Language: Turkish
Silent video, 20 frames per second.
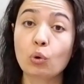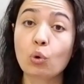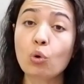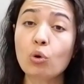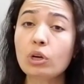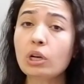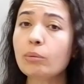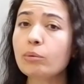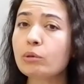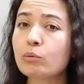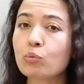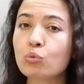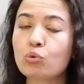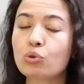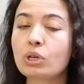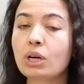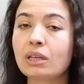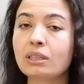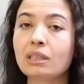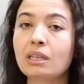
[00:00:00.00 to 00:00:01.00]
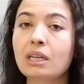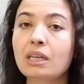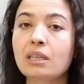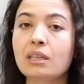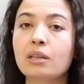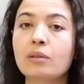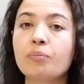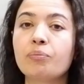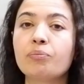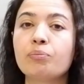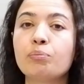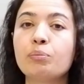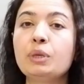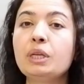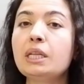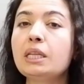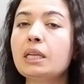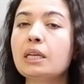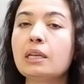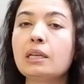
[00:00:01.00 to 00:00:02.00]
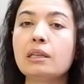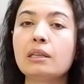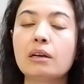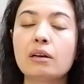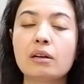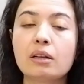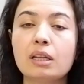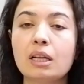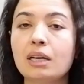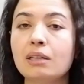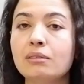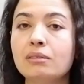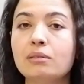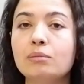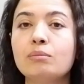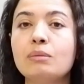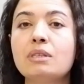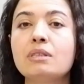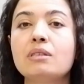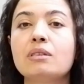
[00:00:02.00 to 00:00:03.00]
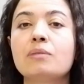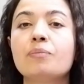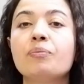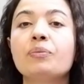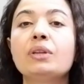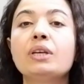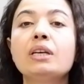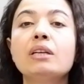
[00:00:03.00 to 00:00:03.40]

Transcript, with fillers: Öyle bir mücadele ki birilerinin yaralanması,